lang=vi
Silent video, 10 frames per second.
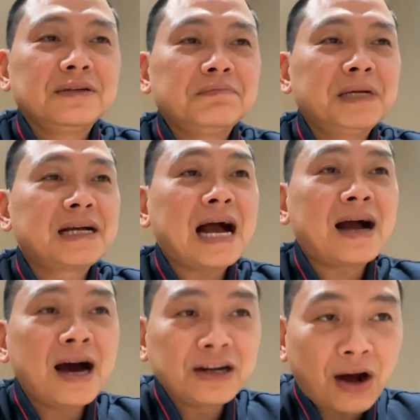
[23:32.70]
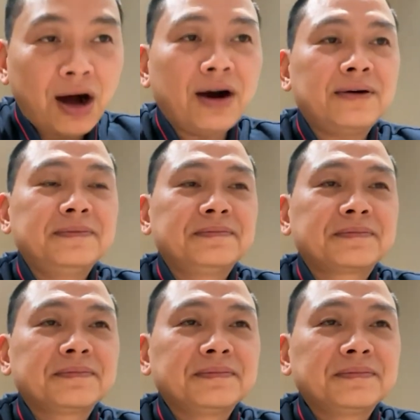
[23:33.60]
mình càng hận họ
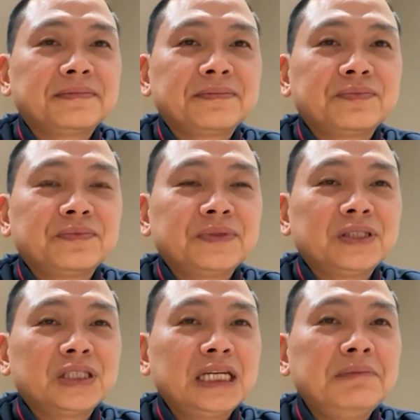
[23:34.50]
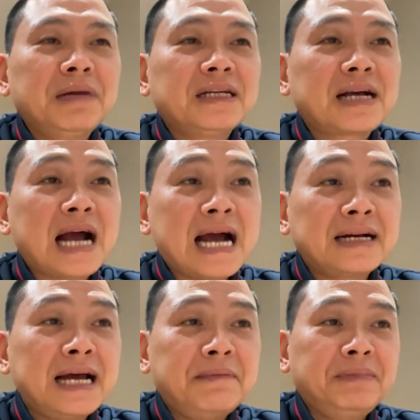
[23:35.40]
thì mình
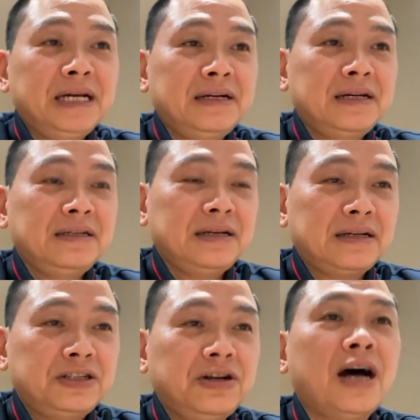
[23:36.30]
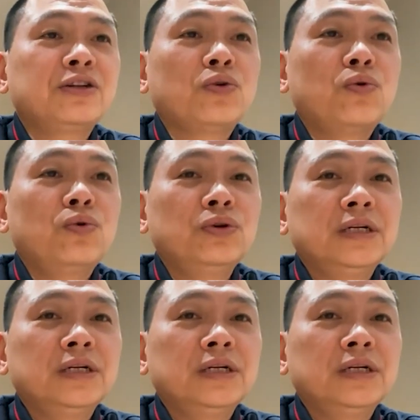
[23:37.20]
càng đem đến cái gì ạ? Sự hận thù.